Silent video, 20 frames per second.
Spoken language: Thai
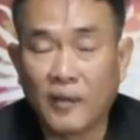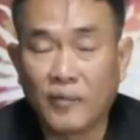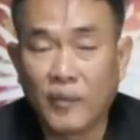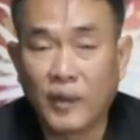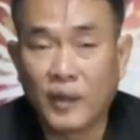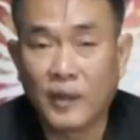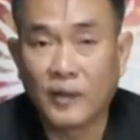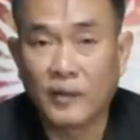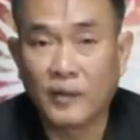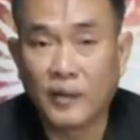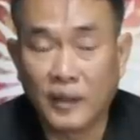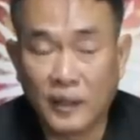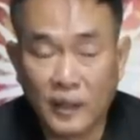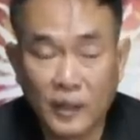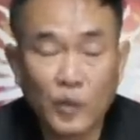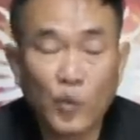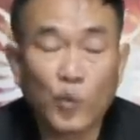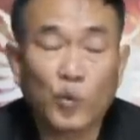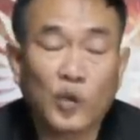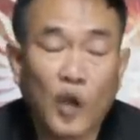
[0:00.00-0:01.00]
เป็นสิ่ง
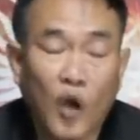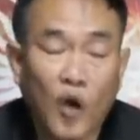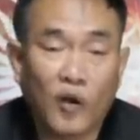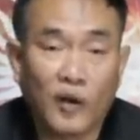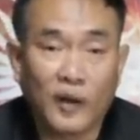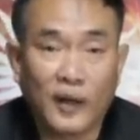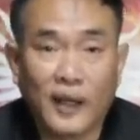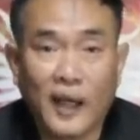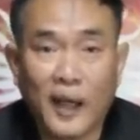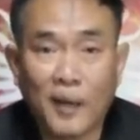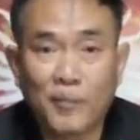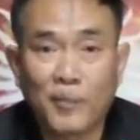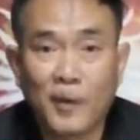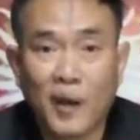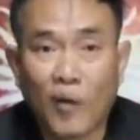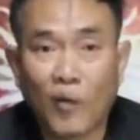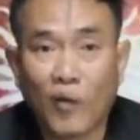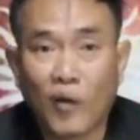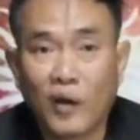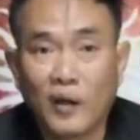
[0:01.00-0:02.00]
ที่ถูกต้องนะครับ
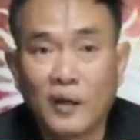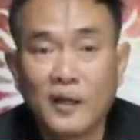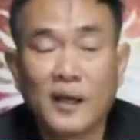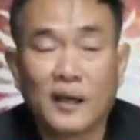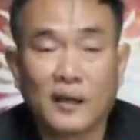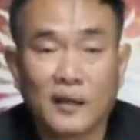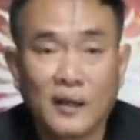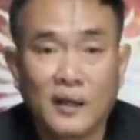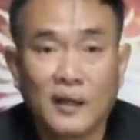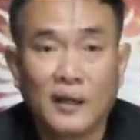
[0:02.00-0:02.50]
เราก็เลือก